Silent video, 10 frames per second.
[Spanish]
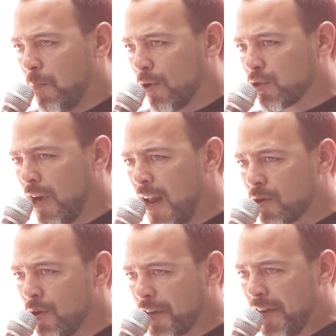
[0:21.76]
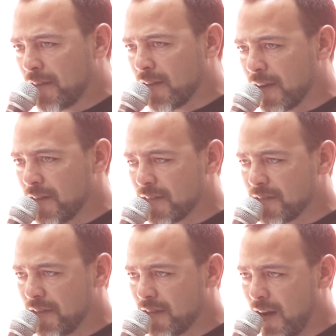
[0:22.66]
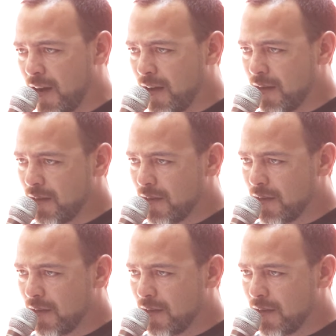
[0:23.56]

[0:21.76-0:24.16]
por toda la conquista que necesita